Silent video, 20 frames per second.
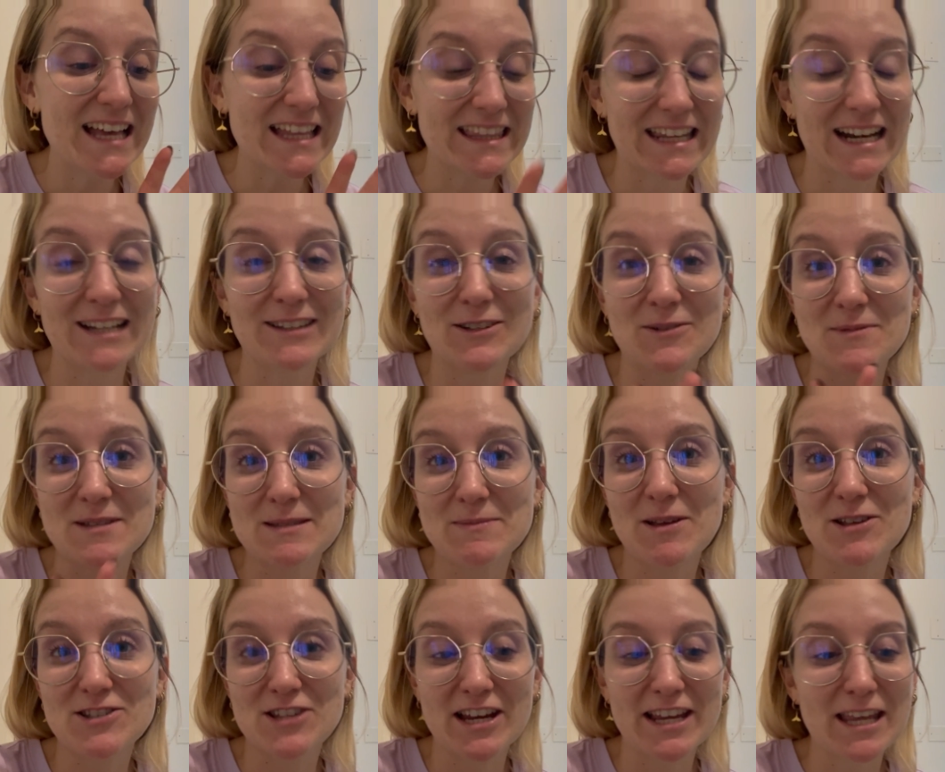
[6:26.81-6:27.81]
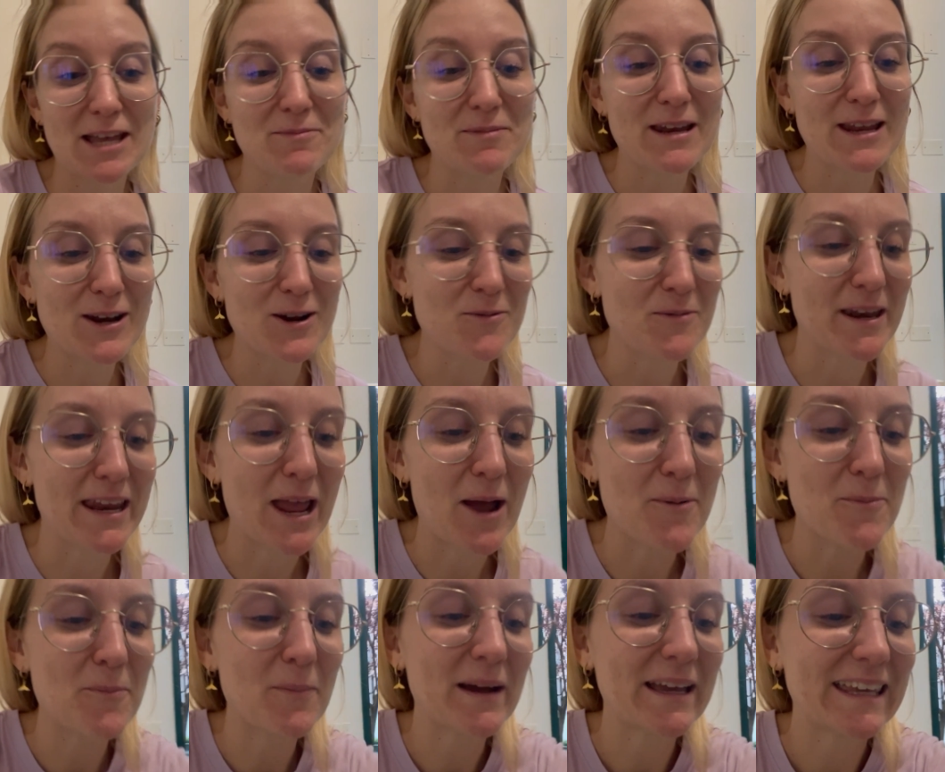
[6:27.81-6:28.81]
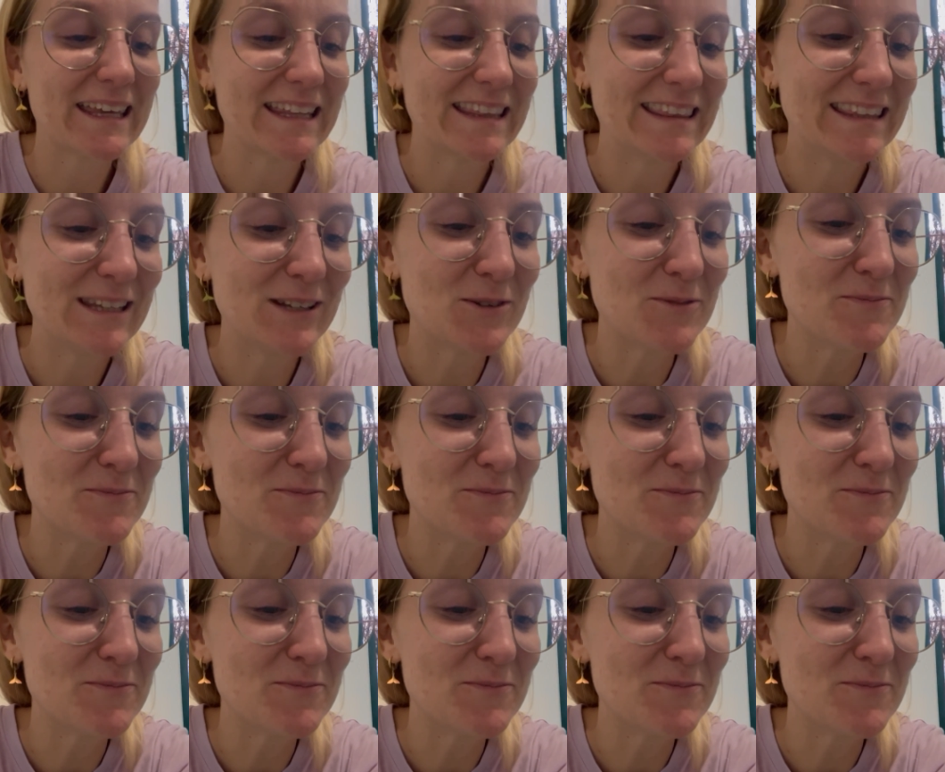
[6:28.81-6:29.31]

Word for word: Tra l'altro mi spiace anche aprirlo perché è un pacchettino